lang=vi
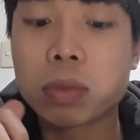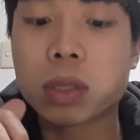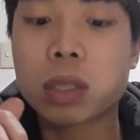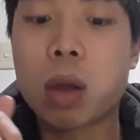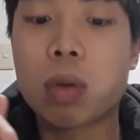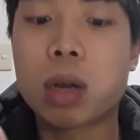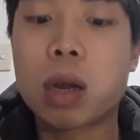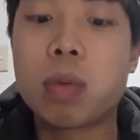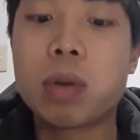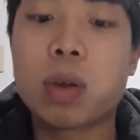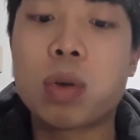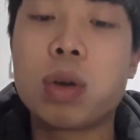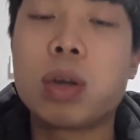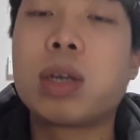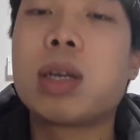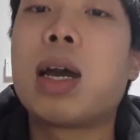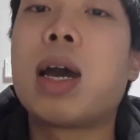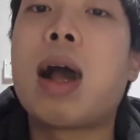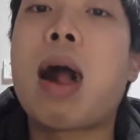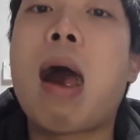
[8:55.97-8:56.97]
Tổng cộng là còn
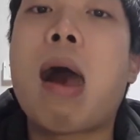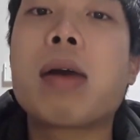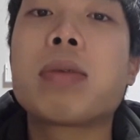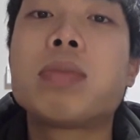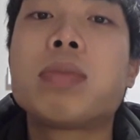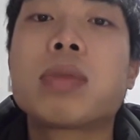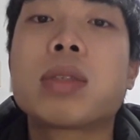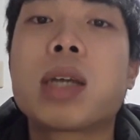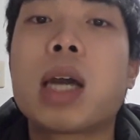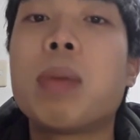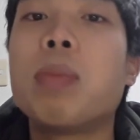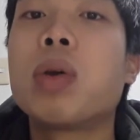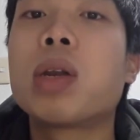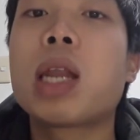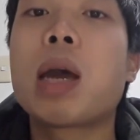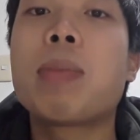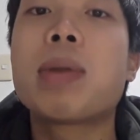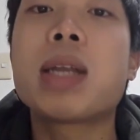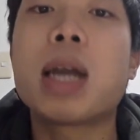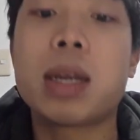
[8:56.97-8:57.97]
uh, gần một
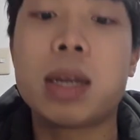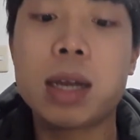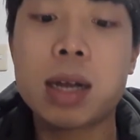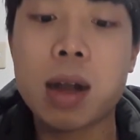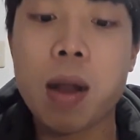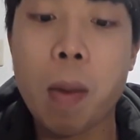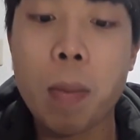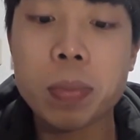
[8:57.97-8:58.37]
năm bên Nhật nữa.